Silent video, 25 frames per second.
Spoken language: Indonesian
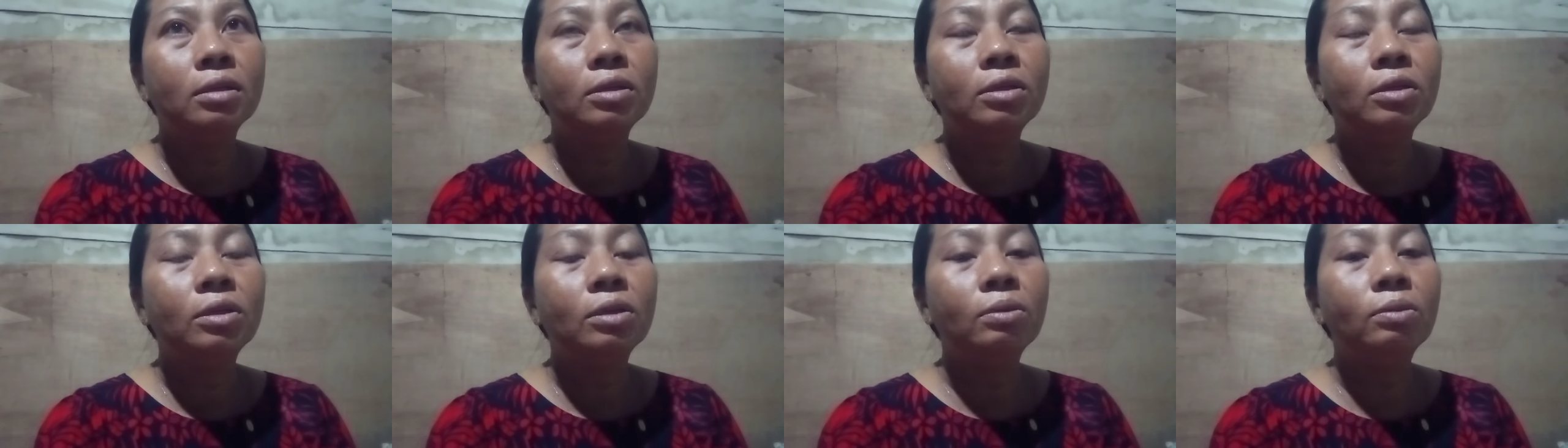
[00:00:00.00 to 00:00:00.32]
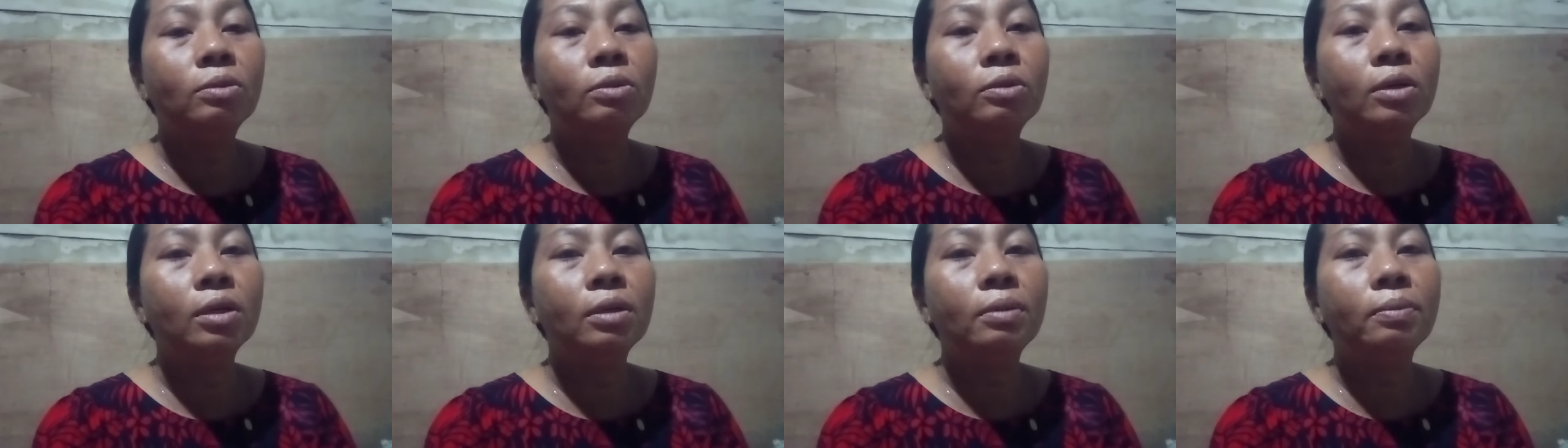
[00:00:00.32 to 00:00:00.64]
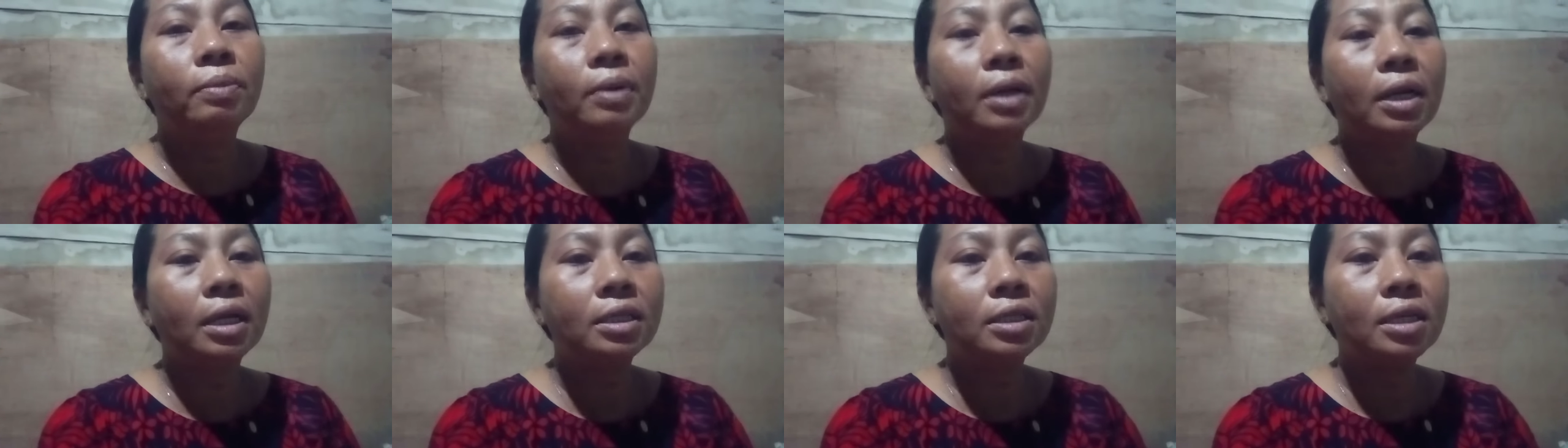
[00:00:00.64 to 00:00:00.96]
ya mungkin
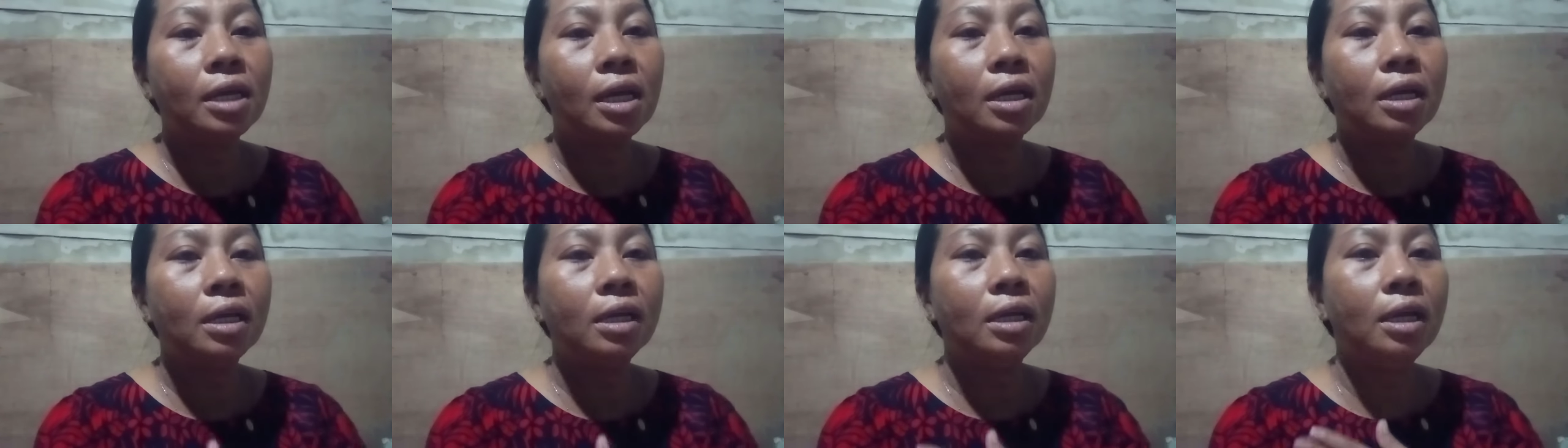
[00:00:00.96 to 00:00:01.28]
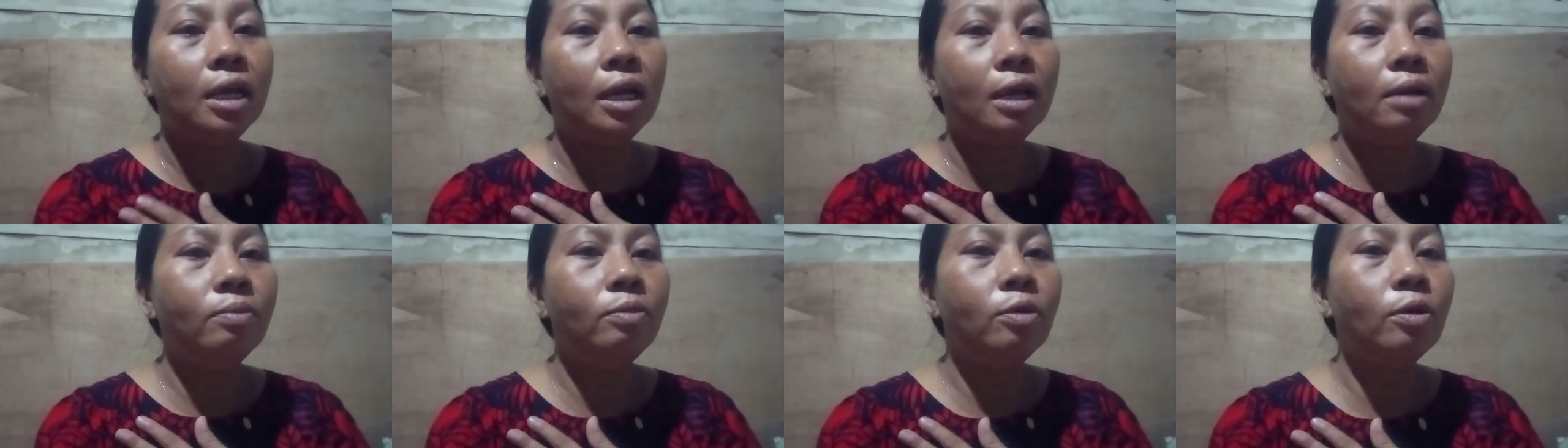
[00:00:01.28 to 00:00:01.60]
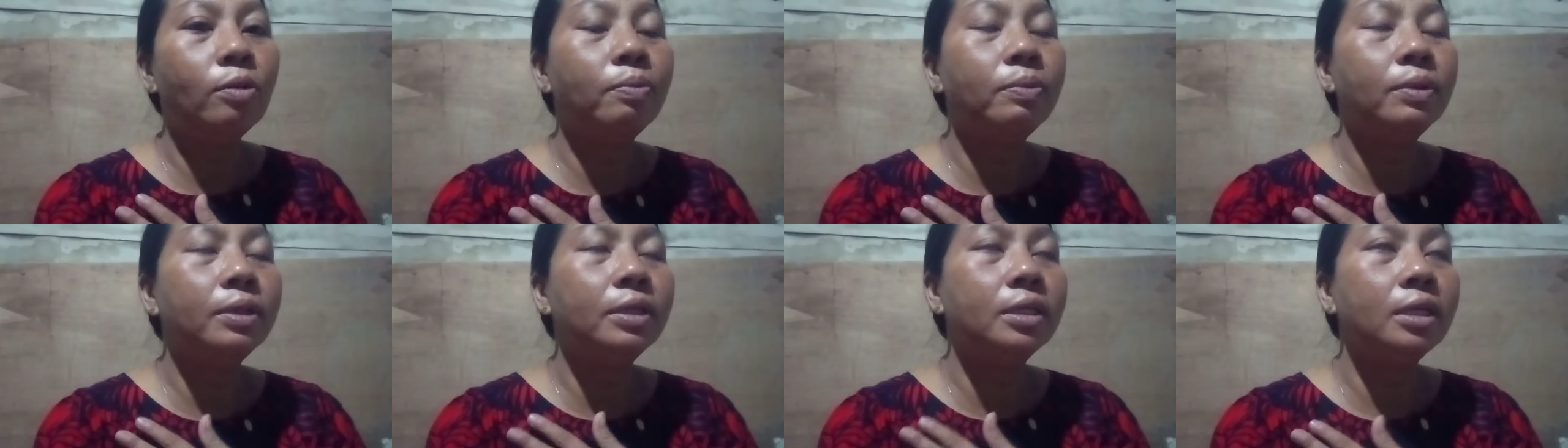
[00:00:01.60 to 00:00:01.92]
ini dia
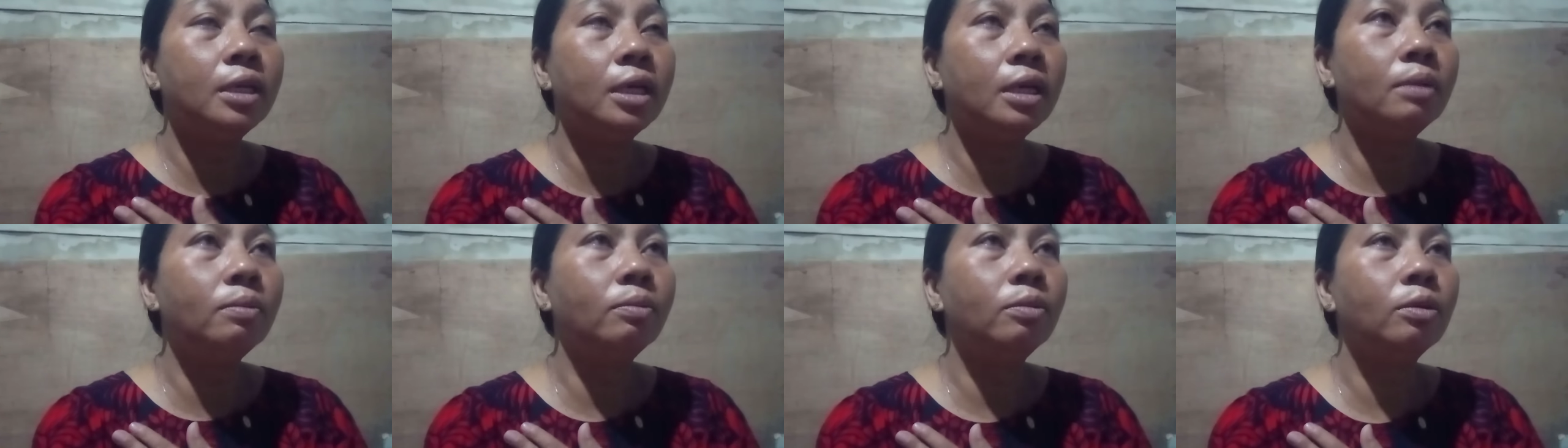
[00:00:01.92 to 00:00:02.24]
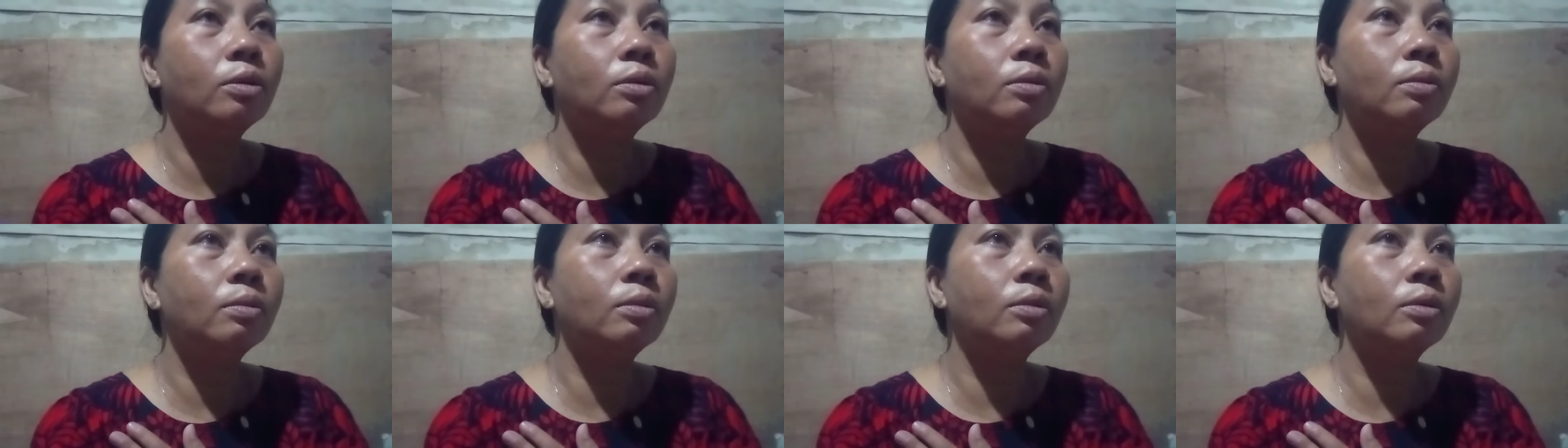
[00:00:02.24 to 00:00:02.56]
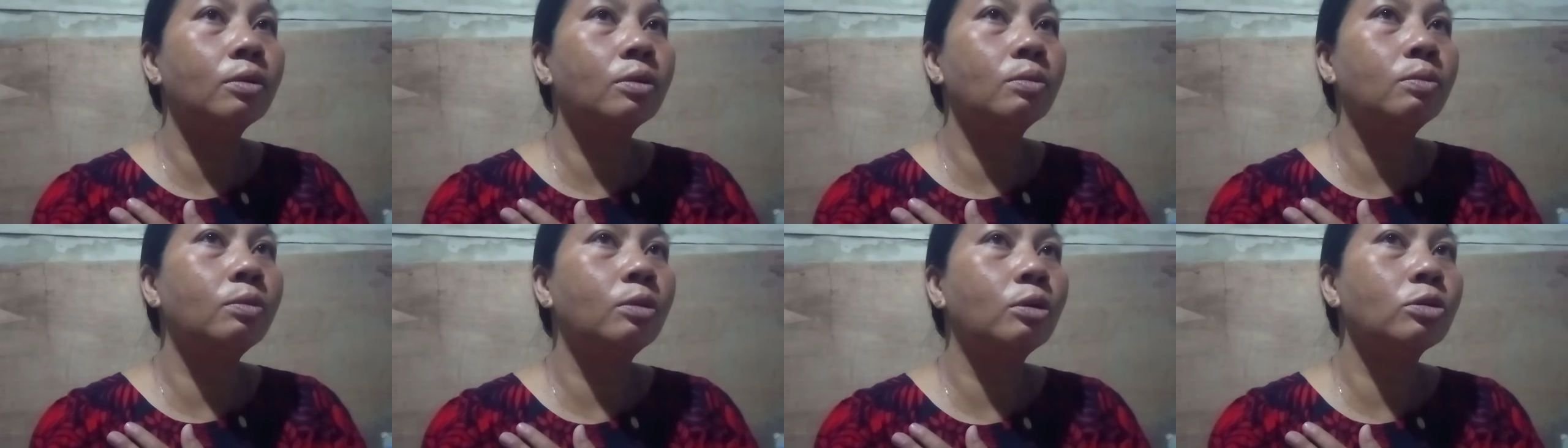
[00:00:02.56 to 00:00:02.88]
mbah piye mbah
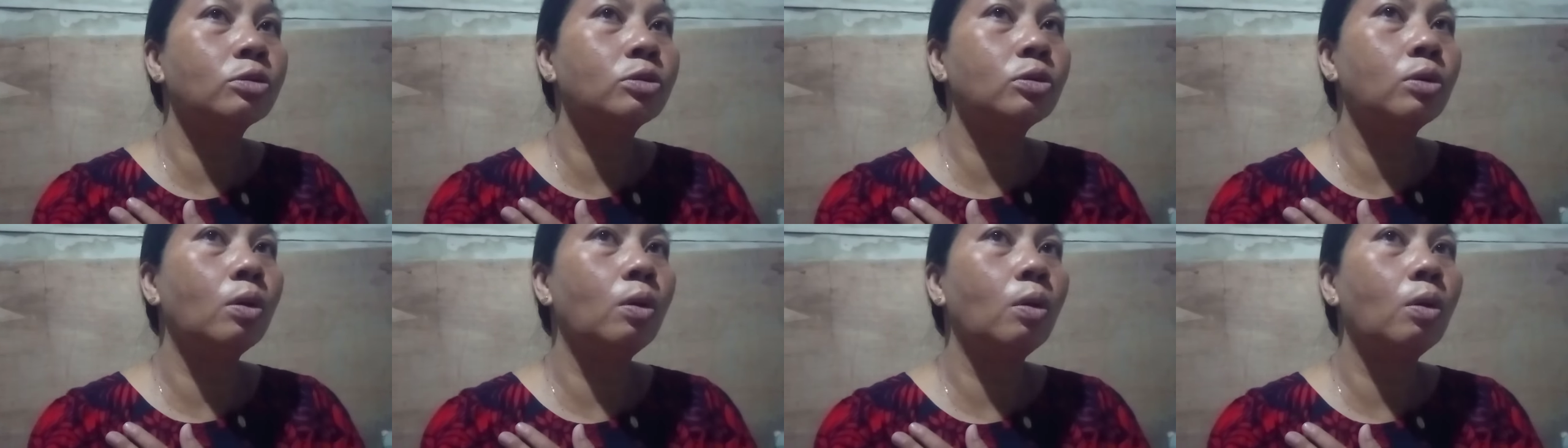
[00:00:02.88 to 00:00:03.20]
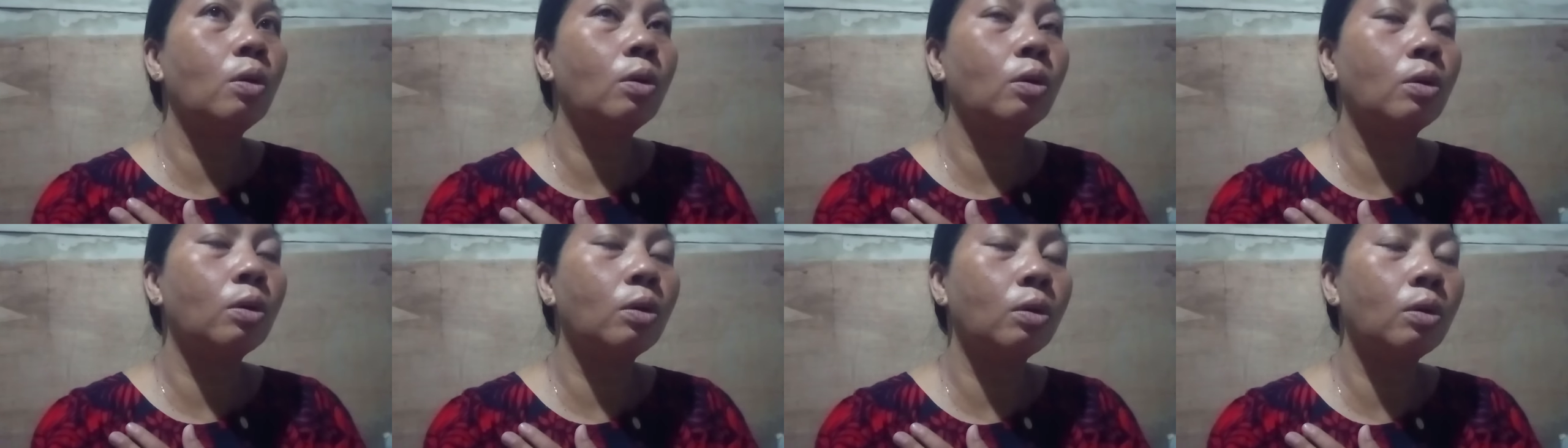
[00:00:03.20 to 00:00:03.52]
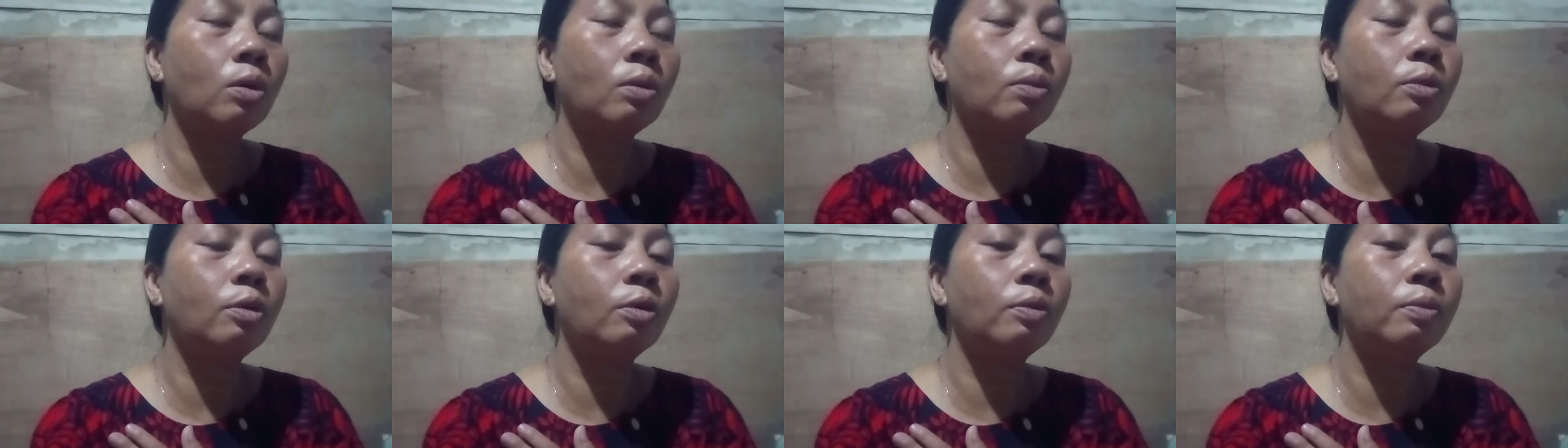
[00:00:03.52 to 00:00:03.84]
rumangsa soloro
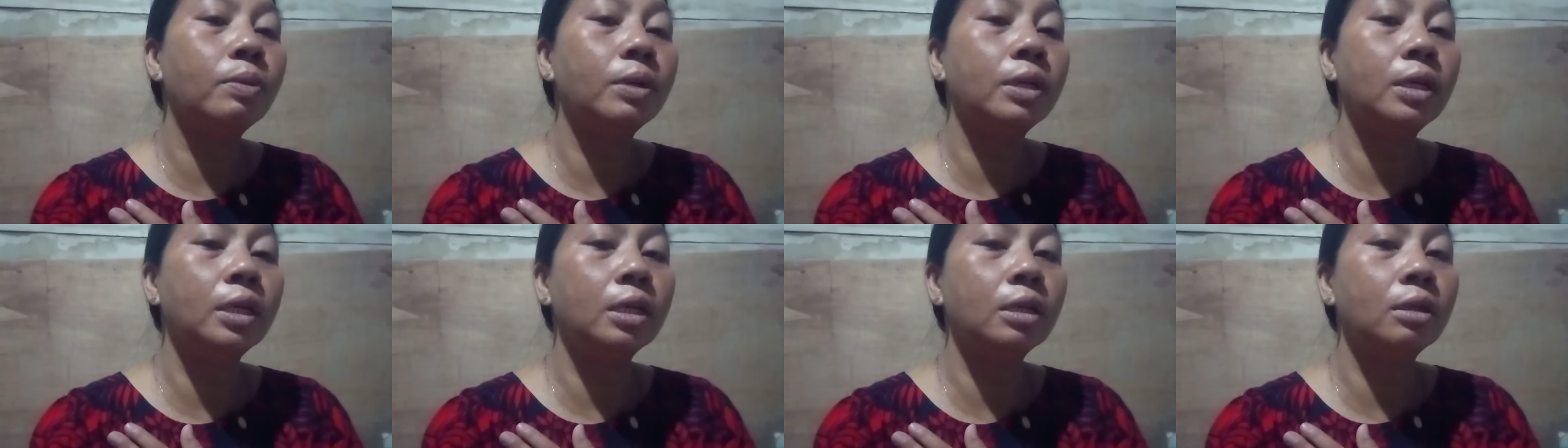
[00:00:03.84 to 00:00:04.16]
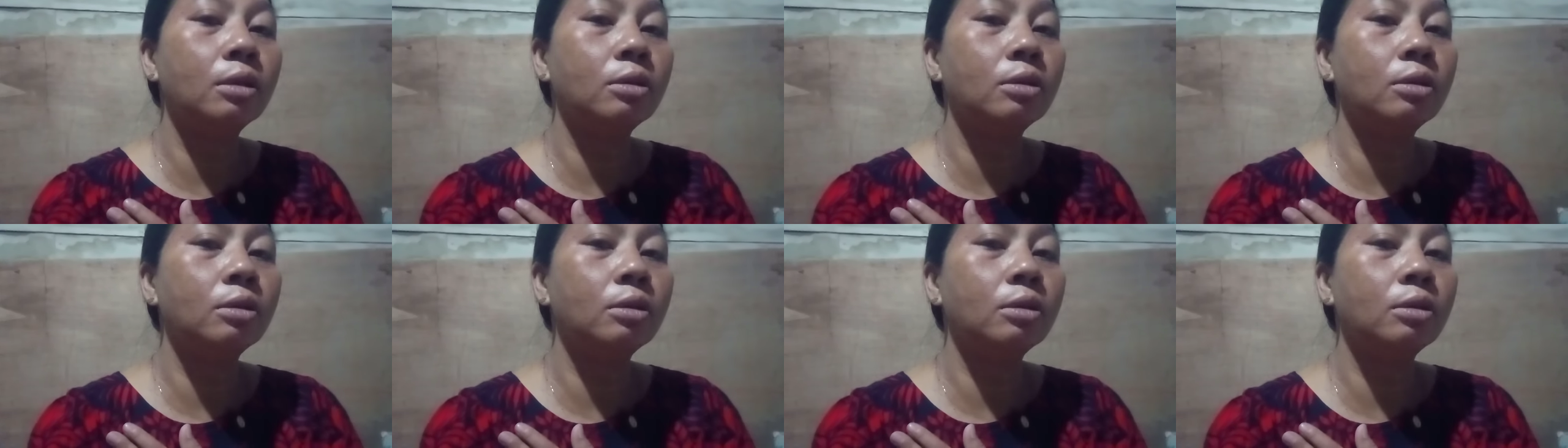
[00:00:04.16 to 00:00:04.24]
mbah piye